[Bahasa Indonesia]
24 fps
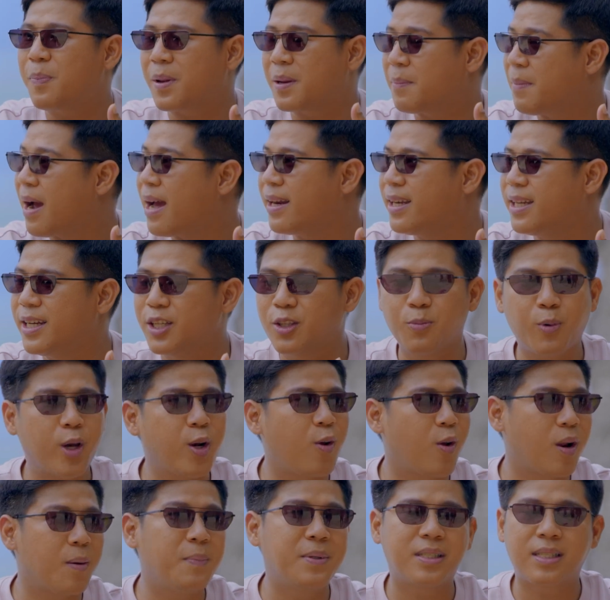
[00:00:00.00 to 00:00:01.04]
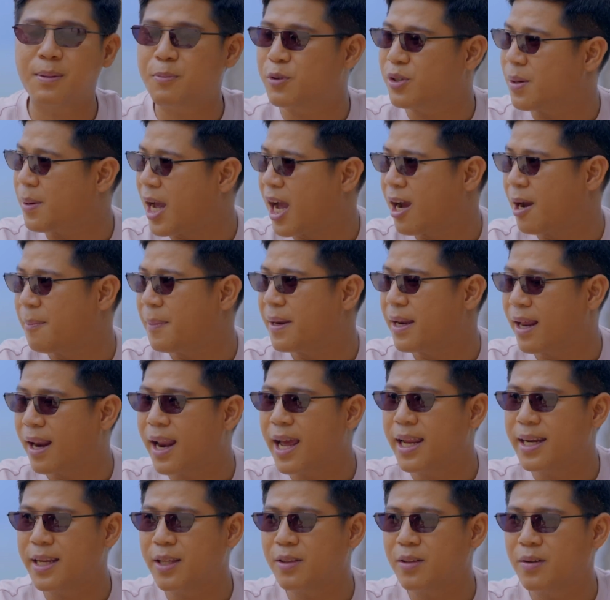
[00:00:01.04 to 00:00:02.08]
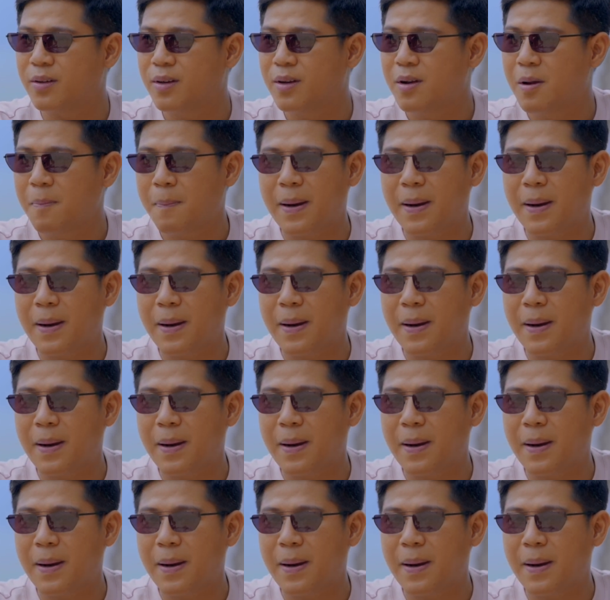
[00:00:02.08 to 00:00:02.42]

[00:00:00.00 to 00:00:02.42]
pribadi gitu mungkin orang bisa punya anggapan yang lain gitu